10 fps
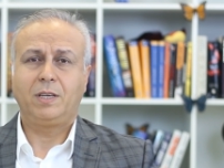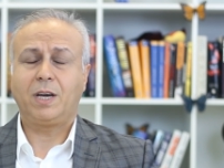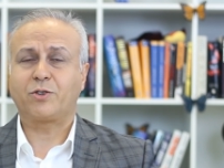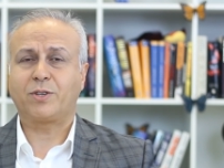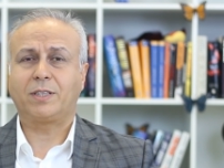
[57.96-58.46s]

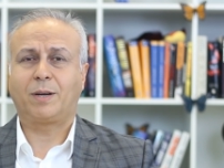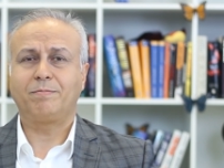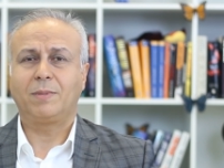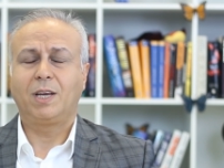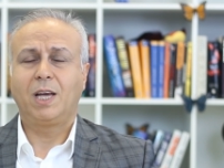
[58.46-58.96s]
Yaşlı adam
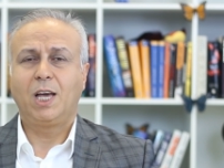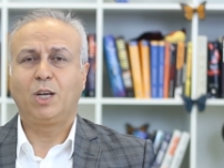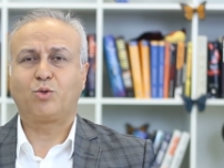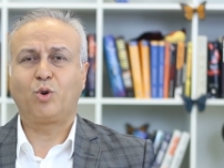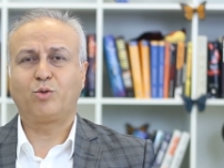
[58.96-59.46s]

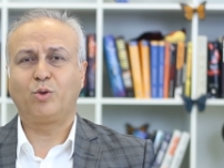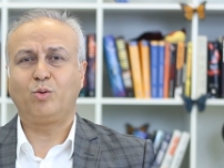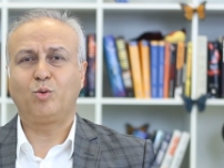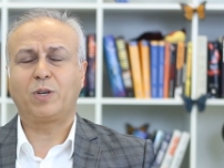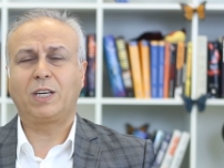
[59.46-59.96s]
çocuğun
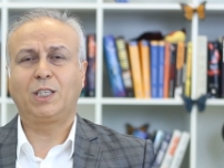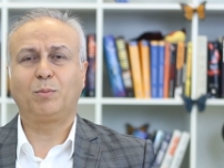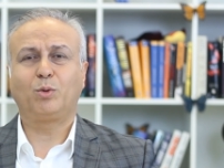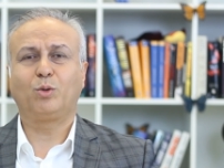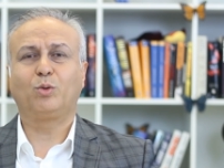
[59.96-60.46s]

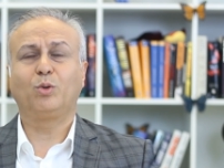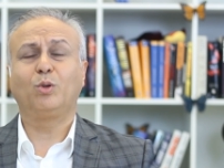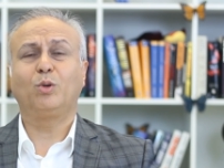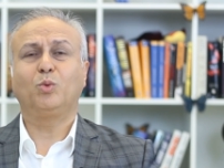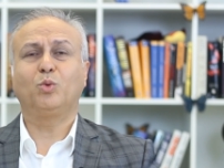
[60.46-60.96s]
üzerinde
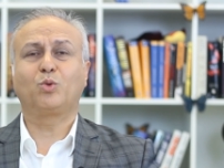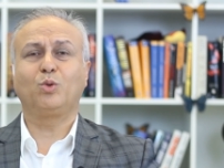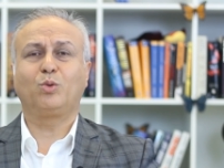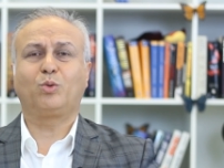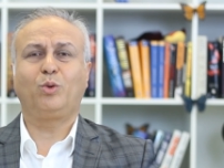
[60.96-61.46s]
bulunduğu
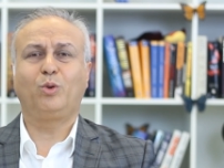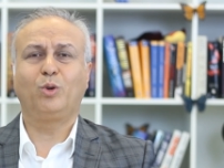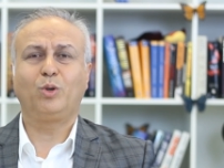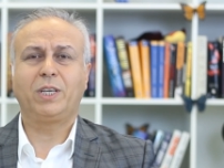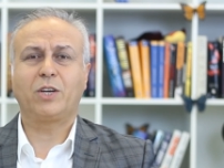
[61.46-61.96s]
uzun
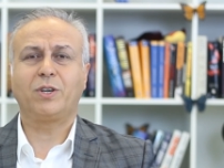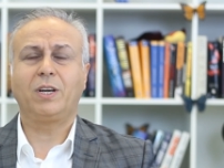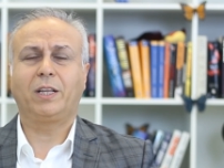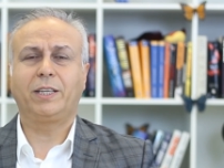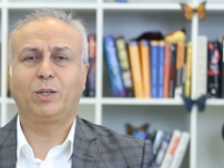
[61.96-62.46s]
tüylü
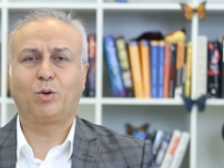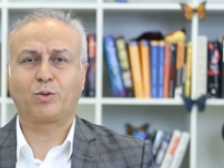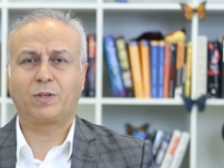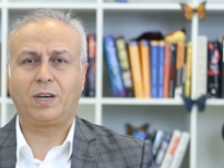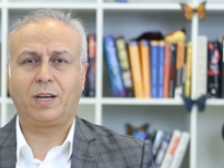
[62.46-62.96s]
yeşil halıyı
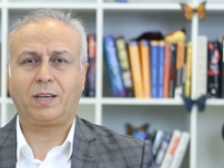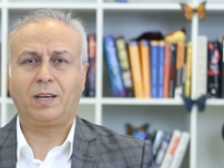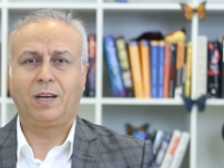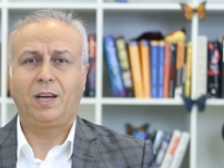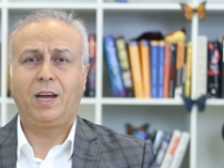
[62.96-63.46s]
göstererek
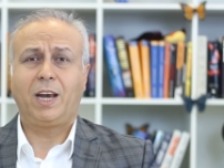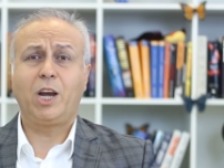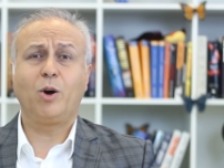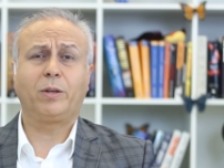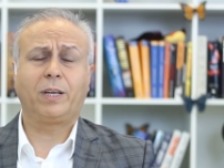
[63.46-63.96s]

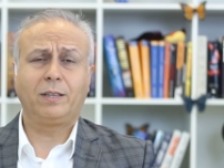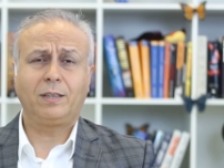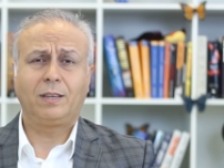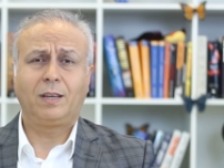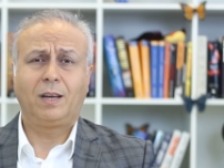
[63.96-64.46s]
ne o dedi?